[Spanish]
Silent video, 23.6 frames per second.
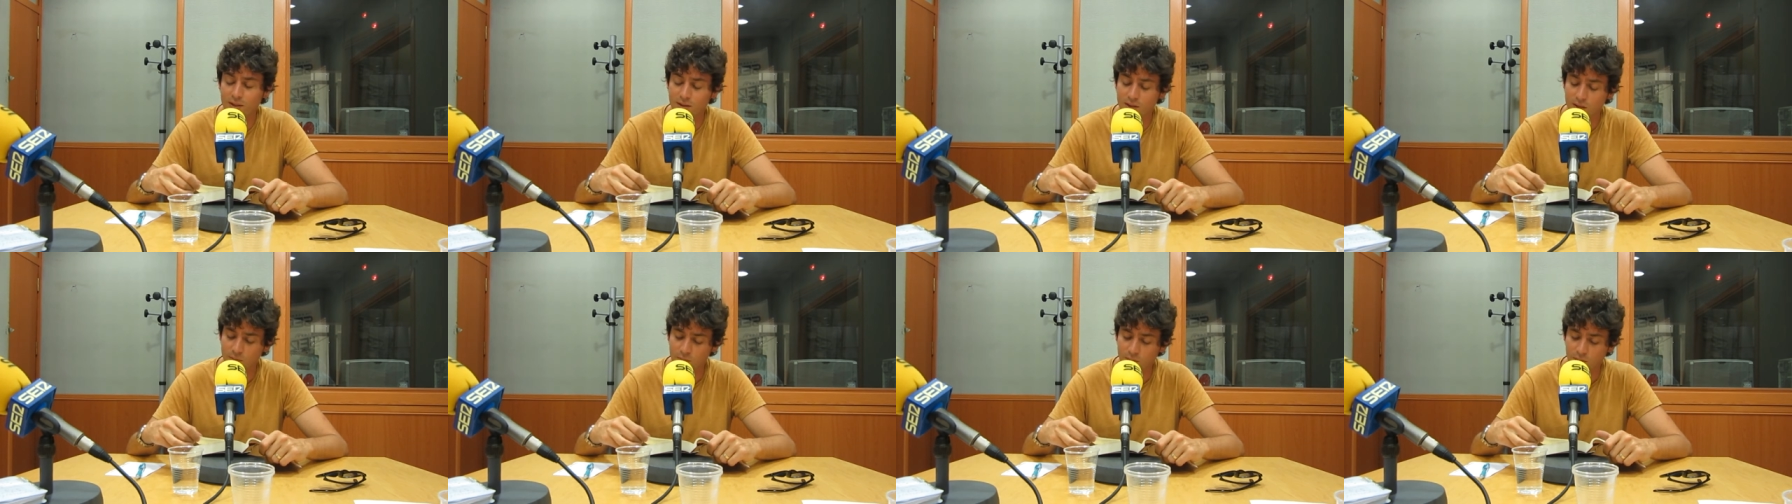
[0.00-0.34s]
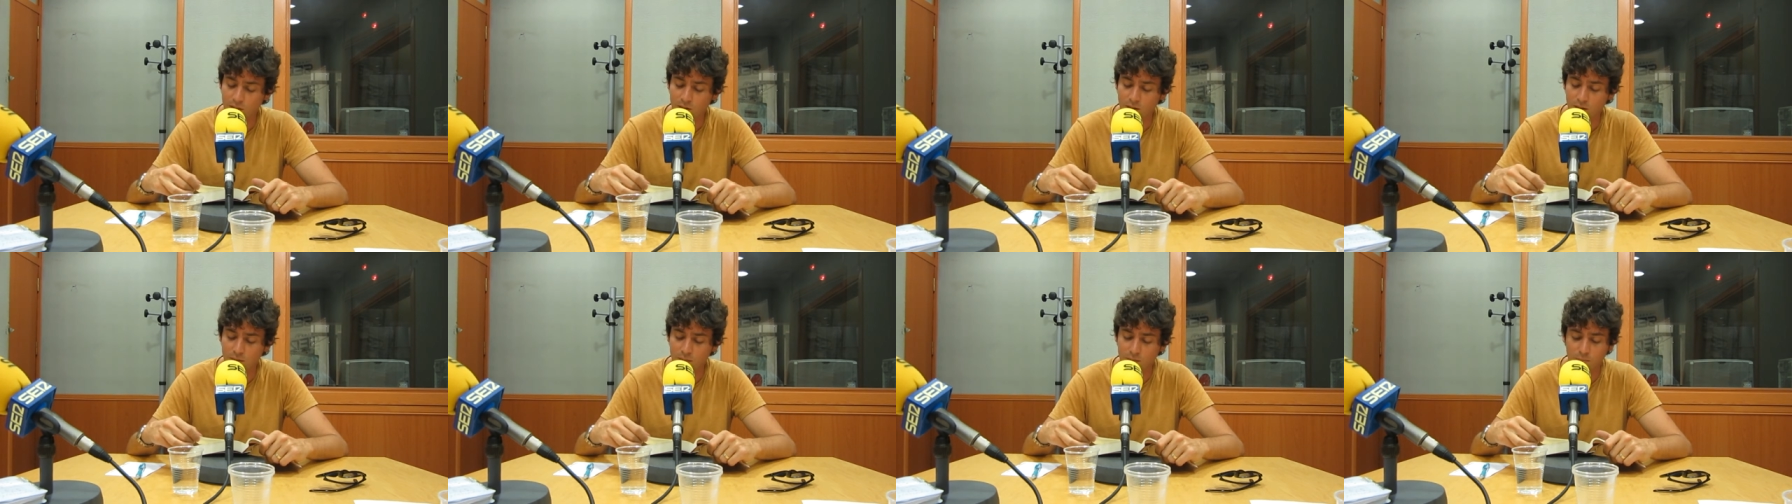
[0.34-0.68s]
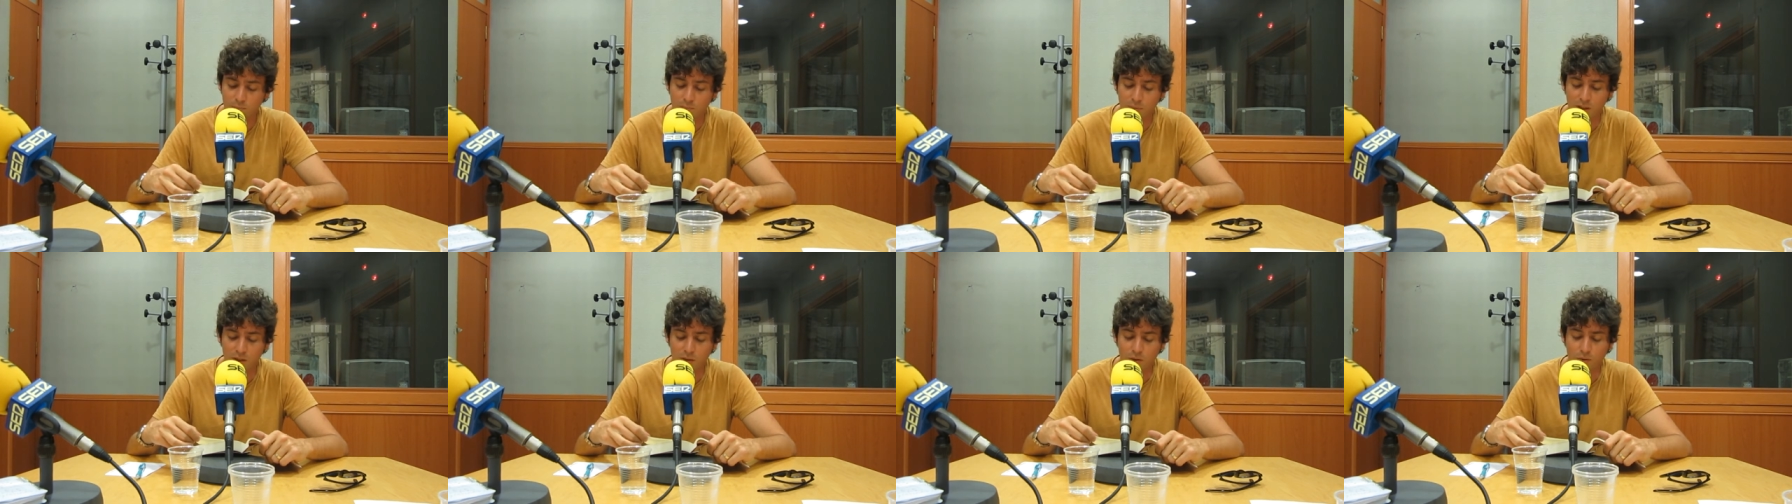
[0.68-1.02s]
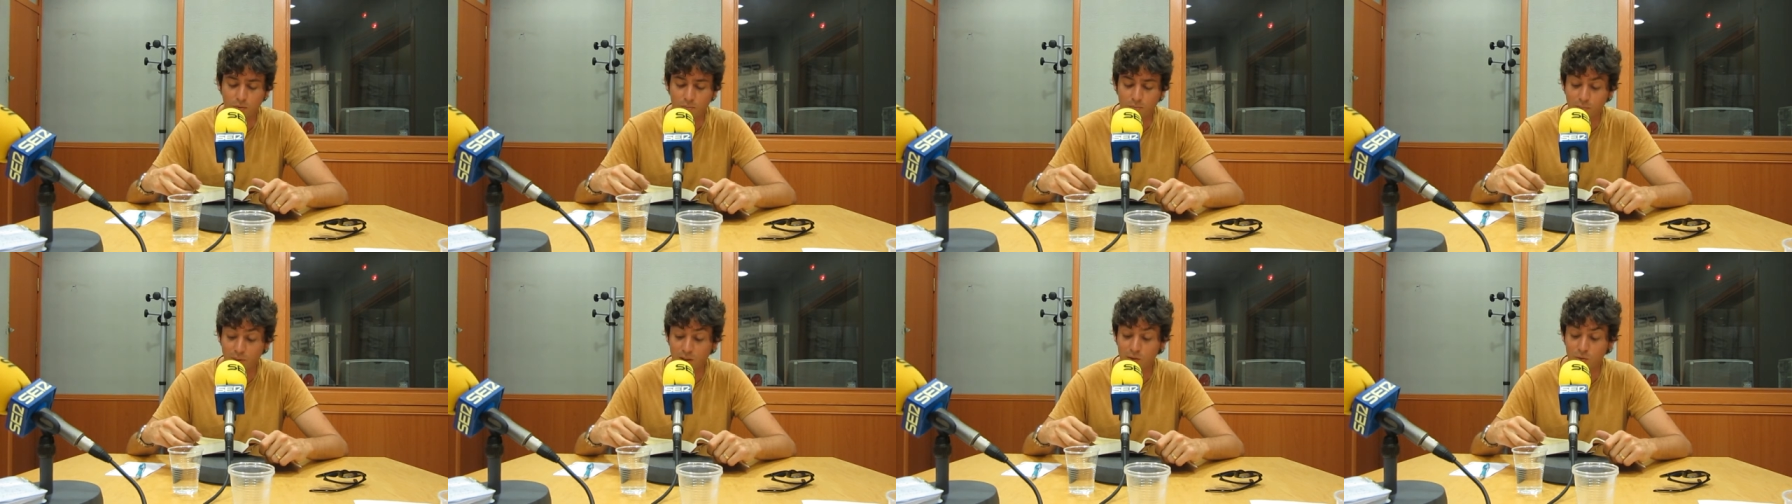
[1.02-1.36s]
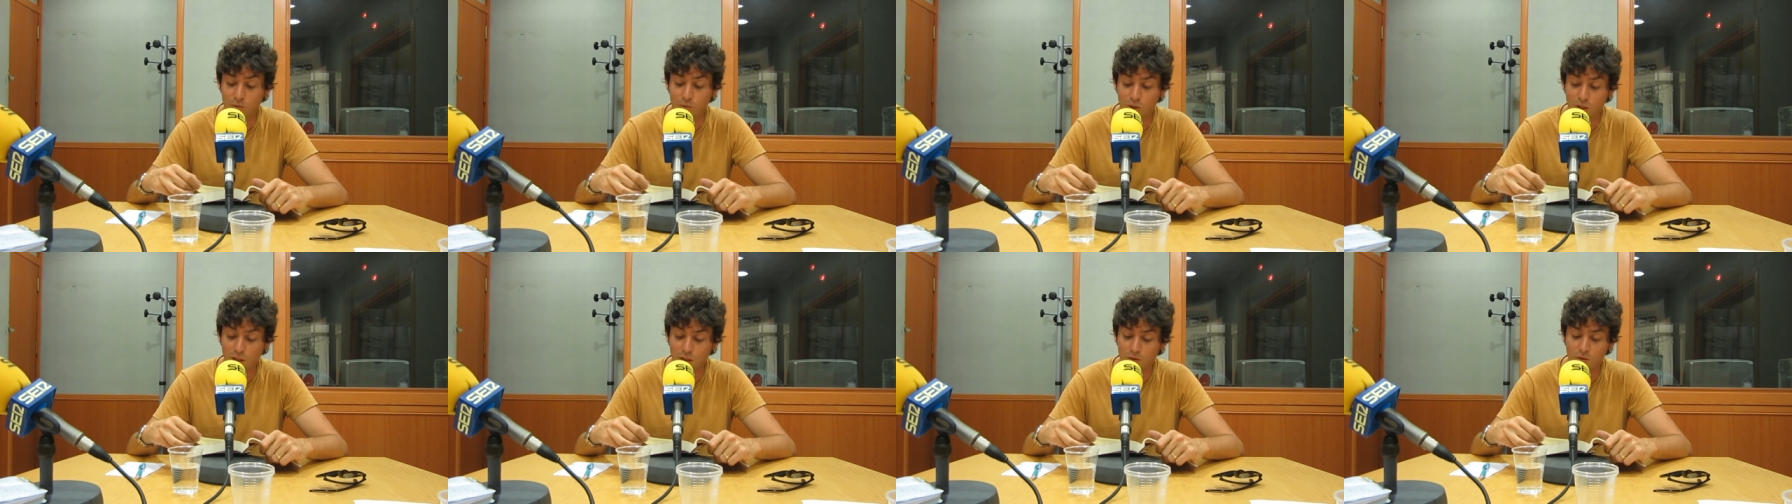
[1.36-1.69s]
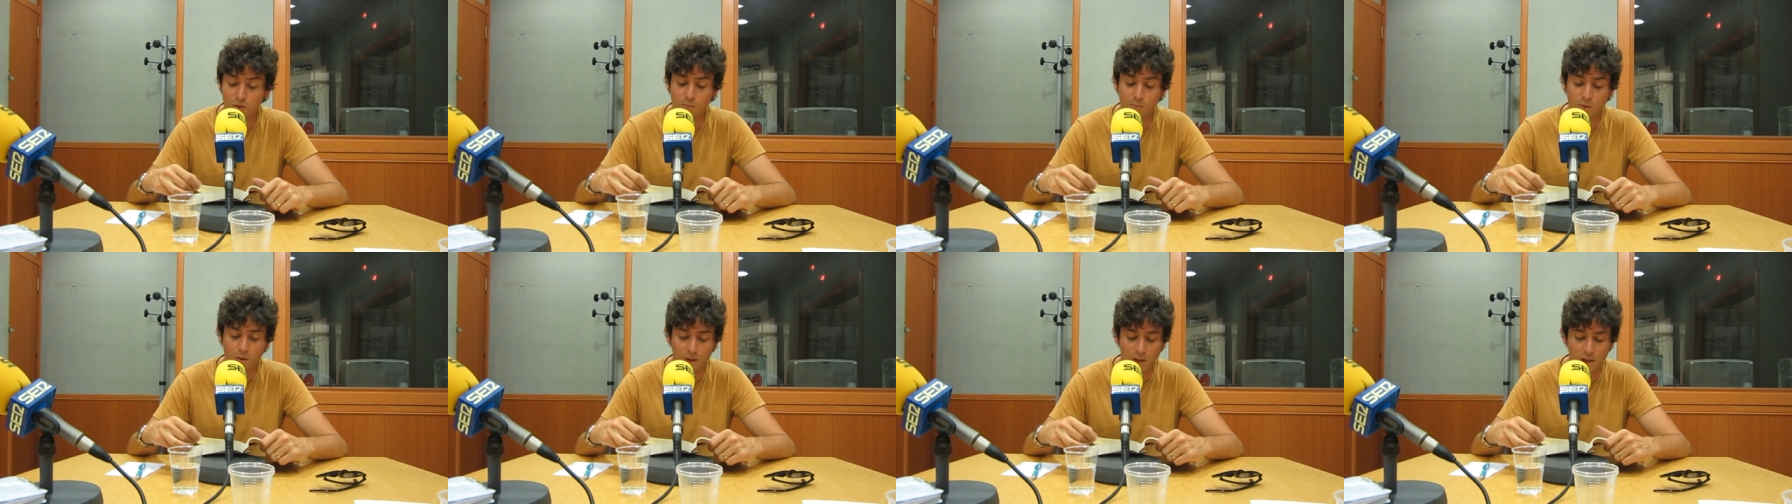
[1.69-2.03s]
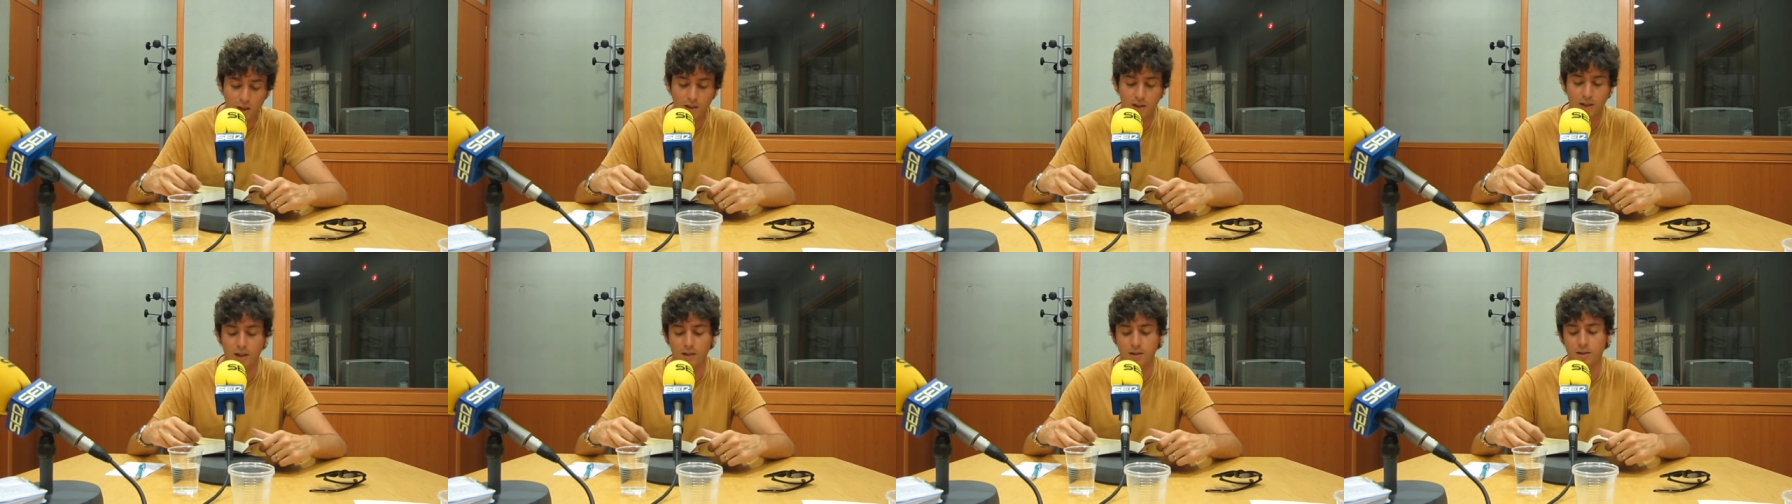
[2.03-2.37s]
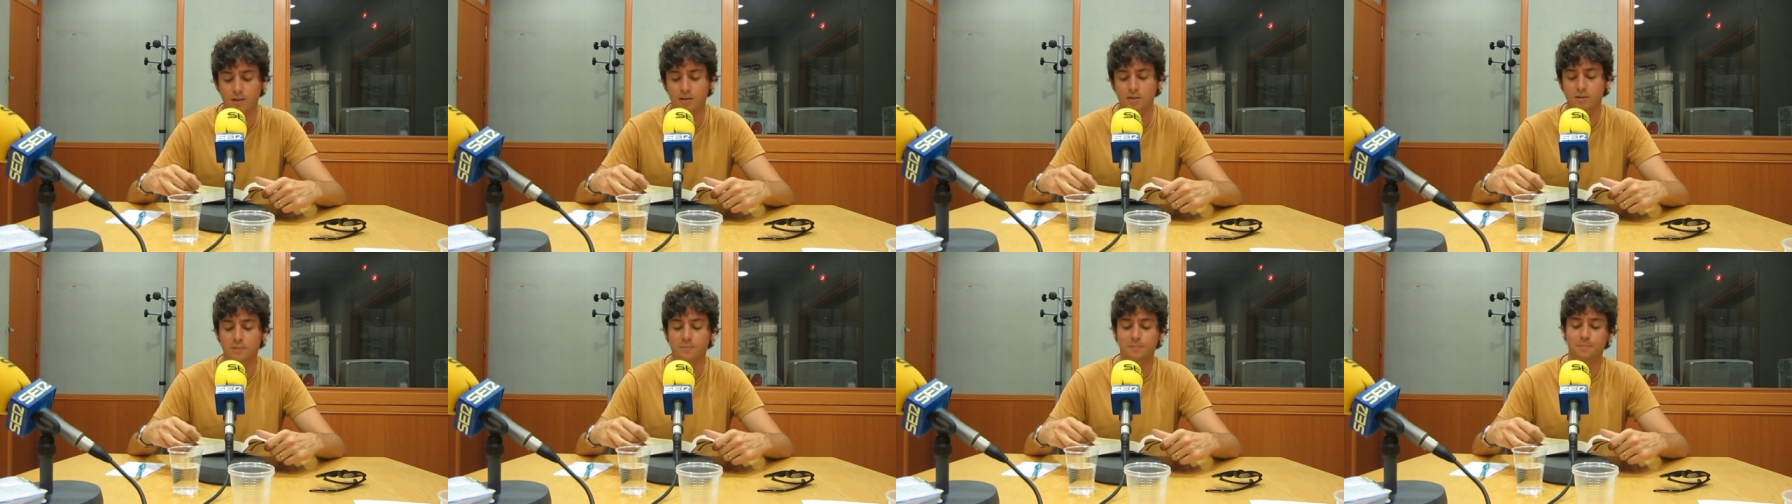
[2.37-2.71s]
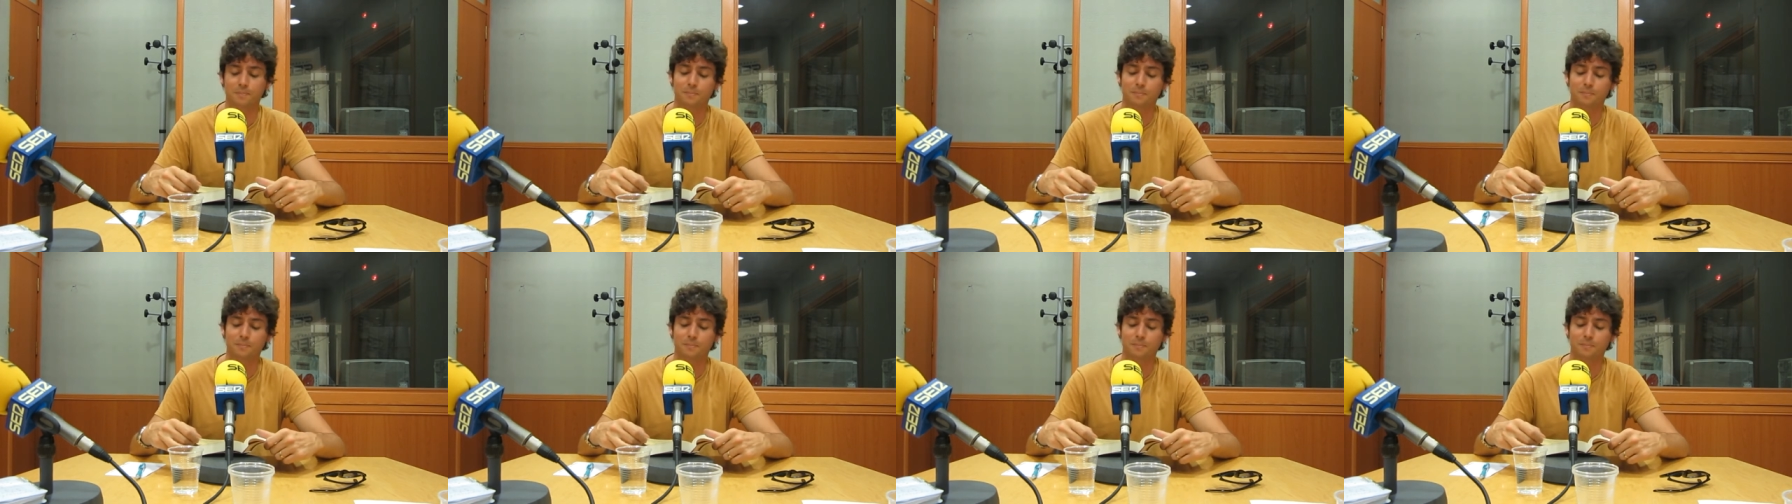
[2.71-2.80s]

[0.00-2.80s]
Civil patrullando por las calles